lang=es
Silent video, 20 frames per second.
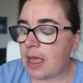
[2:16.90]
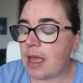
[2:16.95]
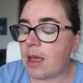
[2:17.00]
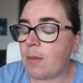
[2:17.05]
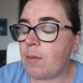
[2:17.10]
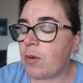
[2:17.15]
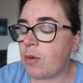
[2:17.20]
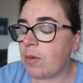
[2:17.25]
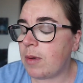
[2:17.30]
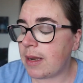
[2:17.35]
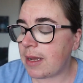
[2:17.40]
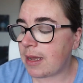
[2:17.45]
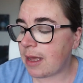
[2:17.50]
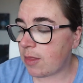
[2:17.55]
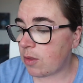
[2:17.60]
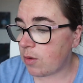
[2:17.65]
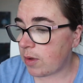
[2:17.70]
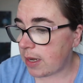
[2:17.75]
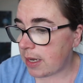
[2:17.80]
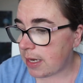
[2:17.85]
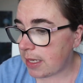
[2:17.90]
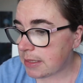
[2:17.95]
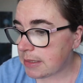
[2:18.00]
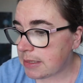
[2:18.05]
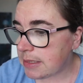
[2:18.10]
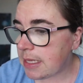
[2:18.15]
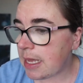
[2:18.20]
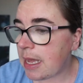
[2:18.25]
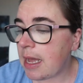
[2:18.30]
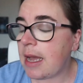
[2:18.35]
he publicado en
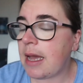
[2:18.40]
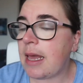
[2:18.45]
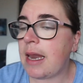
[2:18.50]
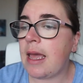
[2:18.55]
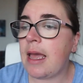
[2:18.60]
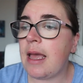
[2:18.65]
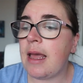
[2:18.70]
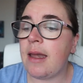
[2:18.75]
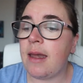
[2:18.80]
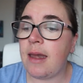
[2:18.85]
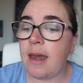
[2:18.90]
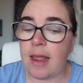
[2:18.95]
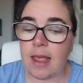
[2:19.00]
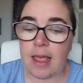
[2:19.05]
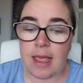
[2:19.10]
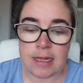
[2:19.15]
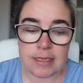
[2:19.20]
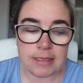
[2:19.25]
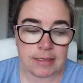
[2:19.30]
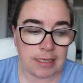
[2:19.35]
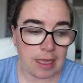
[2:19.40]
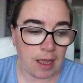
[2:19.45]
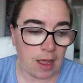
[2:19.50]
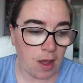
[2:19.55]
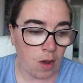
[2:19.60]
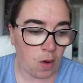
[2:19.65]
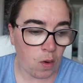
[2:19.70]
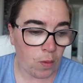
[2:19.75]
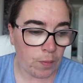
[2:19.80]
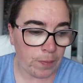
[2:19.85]
Instagram, he
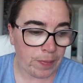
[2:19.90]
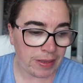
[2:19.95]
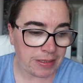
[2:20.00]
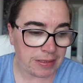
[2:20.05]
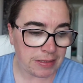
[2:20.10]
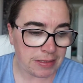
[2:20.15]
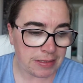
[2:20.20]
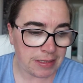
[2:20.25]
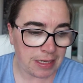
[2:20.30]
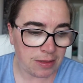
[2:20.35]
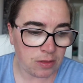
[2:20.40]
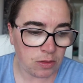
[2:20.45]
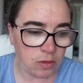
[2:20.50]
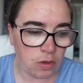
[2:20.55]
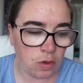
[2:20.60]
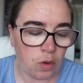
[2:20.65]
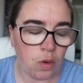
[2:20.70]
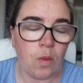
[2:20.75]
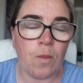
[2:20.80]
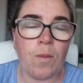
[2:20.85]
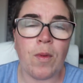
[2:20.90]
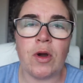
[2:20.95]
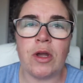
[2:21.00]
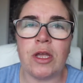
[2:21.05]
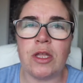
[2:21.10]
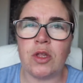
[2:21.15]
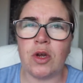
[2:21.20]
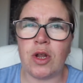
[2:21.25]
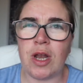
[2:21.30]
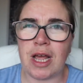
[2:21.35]
estado pensando un
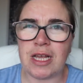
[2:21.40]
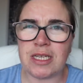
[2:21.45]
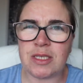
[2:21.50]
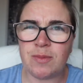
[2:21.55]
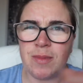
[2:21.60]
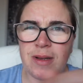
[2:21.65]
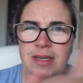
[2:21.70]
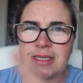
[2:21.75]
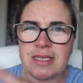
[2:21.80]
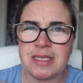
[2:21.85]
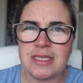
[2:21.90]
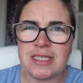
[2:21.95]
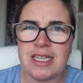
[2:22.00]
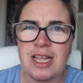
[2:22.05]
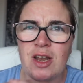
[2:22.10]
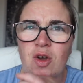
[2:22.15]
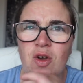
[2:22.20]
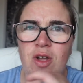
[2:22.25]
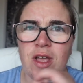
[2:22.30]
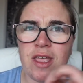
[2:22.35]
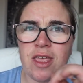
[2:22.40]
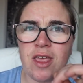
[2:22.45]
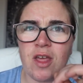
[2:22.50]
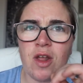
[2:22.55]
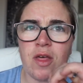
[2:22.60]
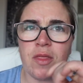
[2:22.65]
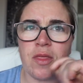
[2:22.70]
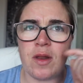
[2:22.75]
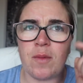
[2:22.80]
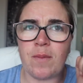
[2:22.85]
poquito las bases de lo que
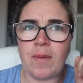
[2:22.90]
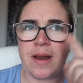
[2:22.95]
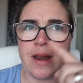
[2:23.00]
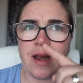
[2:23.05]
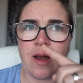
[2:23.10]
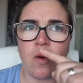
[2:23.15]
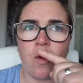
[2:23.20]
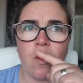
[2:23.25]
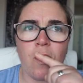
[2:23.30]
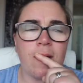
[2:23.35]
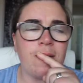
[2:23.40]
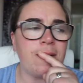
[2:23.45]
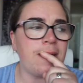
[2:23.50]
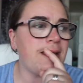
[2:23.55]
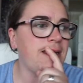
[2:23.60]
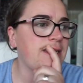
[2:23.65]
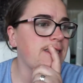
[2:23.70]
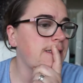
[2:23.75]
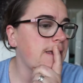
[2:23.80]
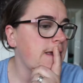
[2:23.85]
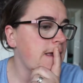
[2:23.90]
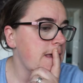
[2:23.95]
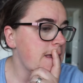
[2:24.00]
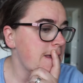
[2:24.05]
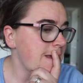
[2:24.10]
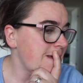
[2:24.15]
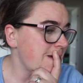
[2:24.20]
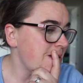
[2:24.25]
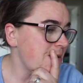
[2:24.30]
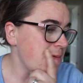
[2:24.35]
quiero hacer para el jueves
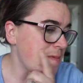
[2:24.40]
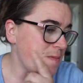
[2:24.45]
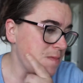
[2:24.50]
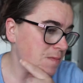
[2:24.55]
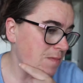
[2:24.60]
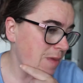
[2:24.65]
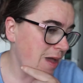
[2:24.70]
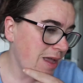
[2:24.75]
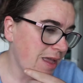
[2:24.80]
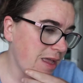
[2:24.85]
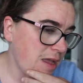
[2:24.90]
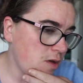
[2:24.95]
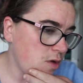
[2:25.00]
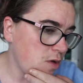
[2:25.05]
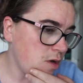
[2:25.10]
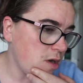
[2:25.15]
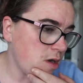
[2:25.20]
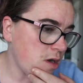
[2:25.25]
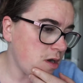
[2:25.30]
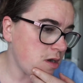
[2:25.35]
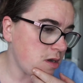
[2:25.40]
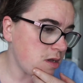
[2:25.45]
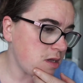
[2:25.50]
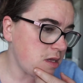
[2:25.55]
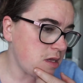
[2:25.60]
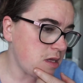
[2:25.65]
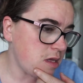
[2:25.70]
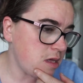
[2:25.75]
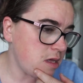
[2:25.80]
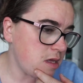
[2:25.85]
mágico
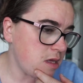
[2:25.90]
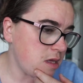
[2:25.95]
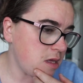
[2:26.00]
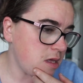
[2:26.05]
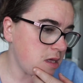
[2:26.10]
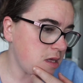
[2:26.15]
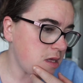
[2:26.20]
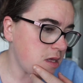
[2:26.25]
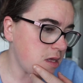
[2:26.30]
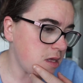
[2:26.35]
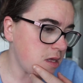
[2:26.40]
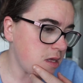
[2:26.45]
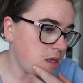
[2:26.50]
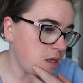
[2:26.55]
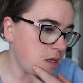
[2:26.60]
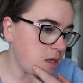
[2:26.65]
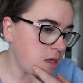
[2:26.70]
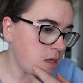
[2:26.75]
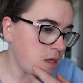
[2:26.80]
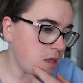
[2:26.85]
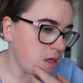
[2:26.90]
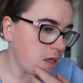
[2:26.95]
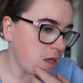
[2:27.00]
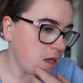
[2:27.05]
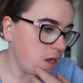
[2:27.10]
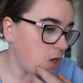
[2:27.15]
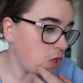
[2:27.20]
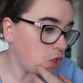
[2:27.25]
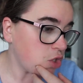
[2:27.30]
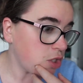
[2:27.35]
y,
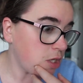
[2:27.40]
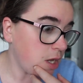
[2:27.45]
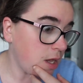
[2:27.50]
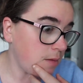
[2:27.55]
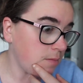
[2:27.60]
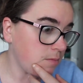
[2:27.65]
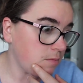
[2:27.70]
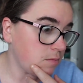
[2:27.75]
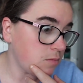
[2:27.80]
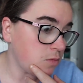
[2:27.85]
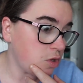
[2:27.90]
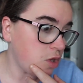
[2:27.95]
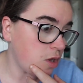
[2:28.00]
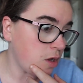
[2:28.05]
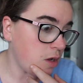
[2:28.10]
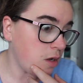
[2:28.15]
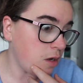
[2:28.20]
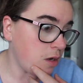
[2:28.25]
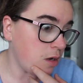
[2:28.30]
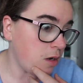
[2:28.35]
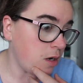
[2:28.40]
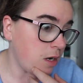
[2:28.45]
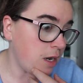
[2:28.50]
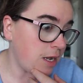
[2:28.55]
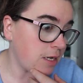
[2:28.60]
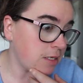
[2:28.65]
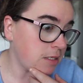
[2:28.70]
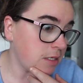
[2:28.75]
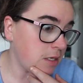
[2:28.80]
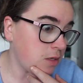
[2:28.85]
no sé, yo
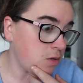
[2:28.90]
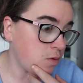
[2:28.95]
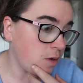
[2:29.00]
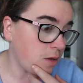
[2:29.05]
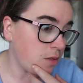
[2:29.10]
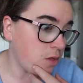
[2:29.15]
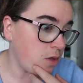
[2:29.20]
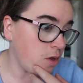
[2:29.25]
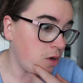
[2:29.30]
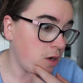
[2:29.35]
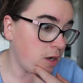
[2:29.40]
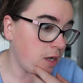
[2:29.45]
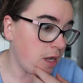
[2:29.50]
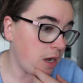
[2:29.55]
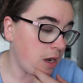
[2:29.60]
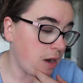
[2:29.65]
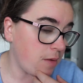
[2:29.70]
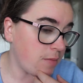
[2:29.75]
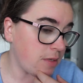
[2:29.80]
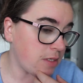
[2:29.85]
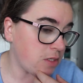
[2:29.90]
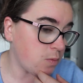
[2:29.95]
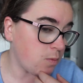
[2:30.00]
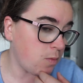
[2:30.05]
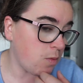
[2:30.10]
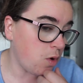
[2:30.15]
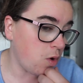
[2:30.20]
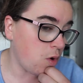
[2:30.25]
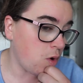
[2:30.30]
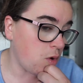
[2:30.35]
la situación que ahora
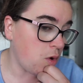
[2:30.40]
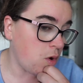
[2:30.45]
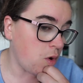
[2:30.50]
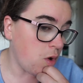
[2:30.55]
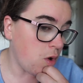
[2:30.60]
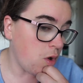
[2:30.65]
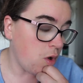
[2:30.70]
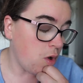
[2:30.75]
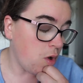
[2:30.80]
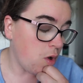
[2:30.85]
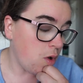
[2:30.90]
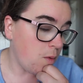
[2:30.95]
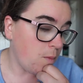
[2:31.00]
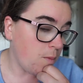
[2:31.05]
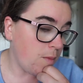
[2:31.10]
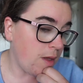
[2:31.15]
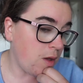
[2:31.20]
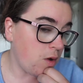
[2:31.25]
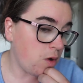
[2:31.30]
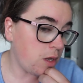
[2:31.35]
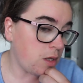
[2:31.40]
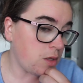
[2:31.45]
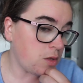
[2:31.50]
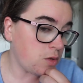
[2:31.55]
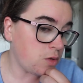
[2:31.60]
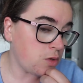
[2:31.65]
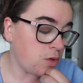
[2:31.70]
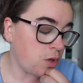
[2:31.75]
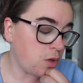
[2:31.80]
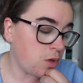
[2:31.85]
mismo veo
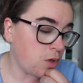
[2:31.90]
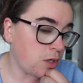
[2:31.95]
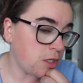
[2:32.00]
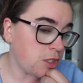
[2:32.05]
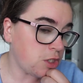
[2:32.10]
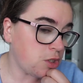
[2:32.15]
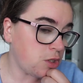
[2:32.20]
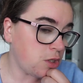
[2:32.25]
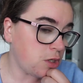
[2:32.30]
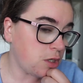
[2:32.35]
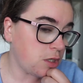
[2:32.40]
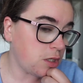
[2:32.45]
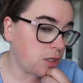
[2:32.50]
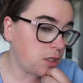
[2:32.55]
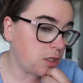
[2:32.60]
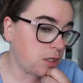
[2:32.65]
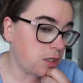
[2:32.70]
en todo esto